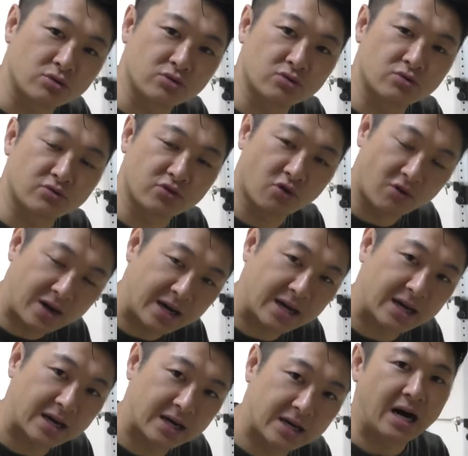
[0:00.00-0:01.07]
いうの
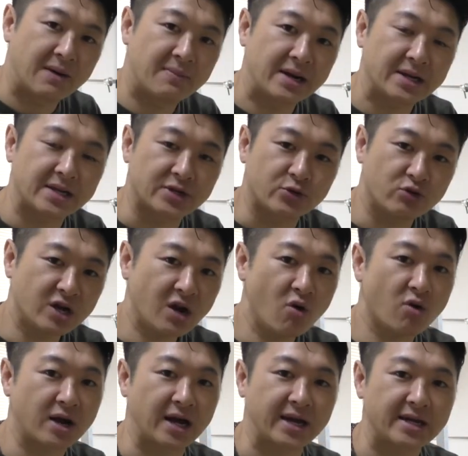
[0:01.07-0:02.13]
はあまり負荷
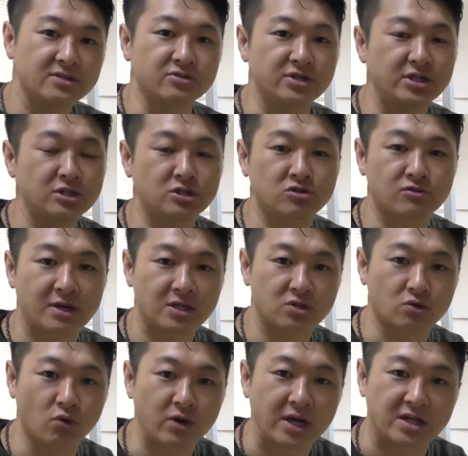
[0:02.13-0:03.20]
をかけずに
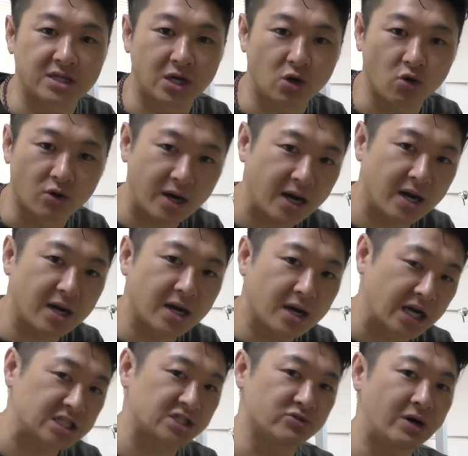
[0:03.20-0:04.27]
スクワットをやった方が
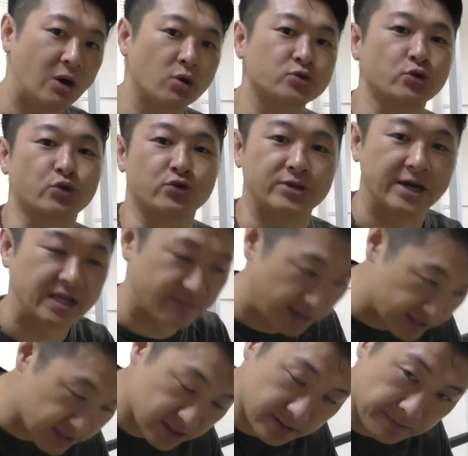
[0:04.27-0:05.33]
足は細くなりま
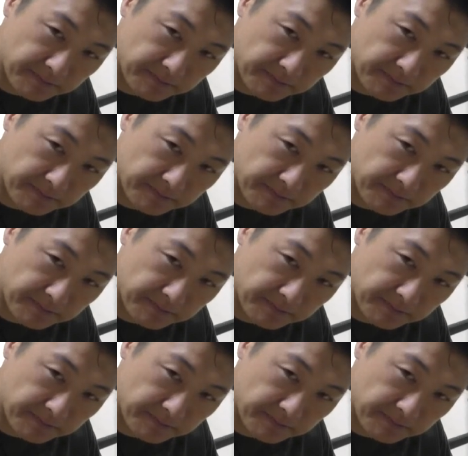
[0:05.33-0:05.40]
す。